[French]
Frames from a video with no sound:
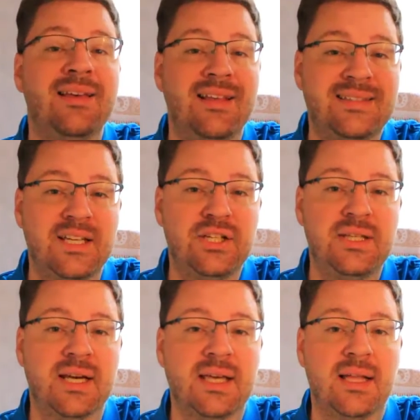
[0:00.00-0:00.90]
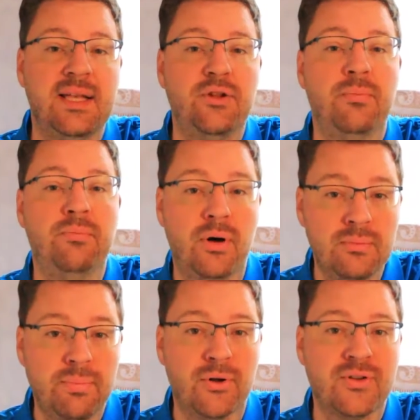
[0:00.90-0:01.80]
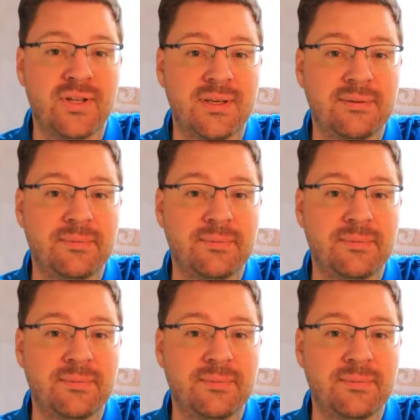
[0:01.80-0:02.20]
il s'agit d'un carnet de bonnes pensées.